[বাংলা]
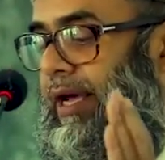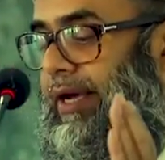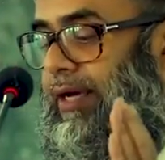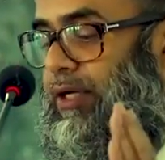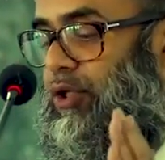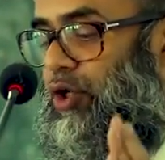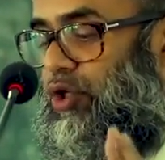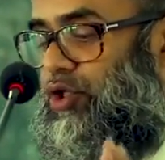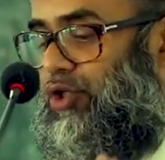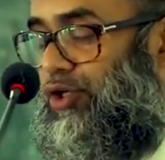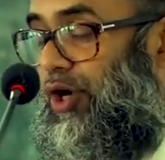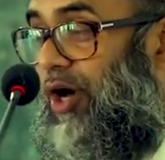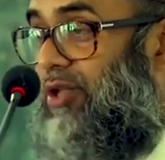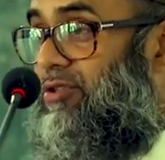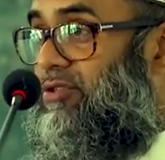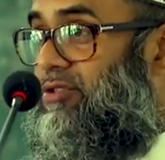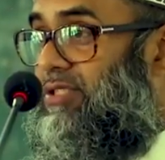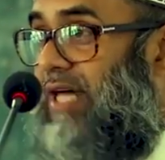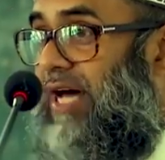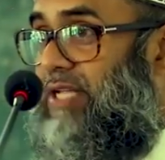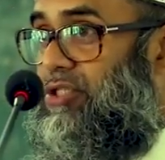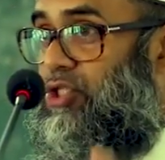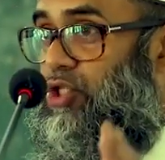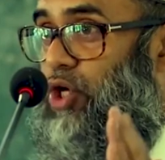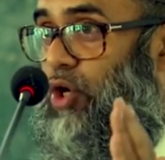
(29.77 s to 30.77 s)
কিন্তু
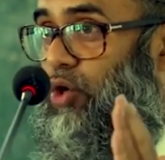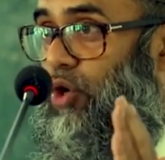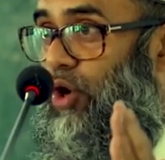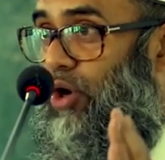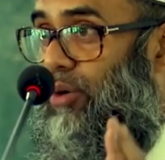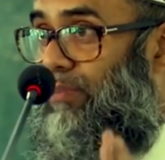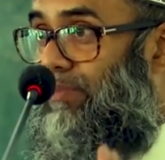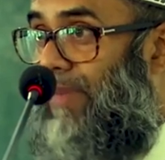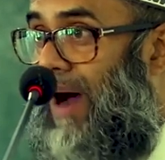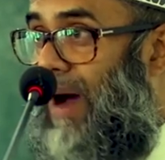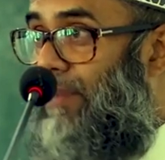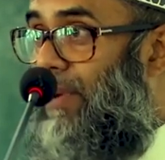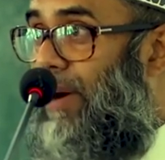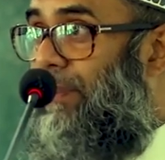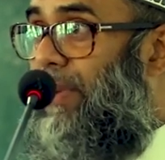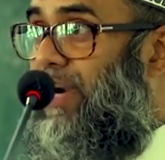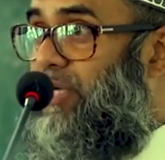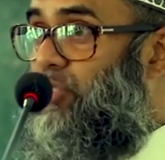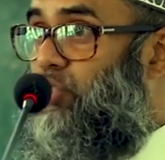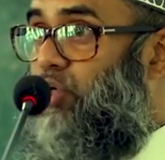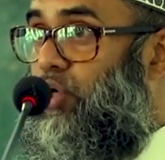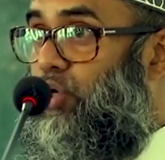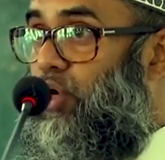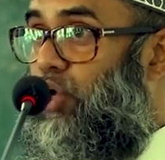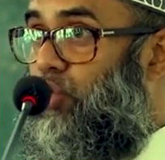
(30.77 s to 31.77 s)
সন্তান যখন মা
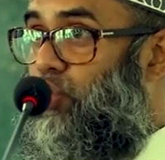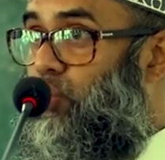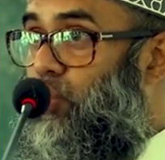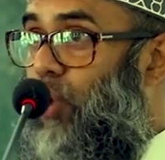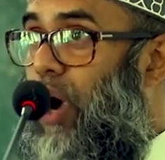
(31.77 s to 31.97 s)
বাবার জন্য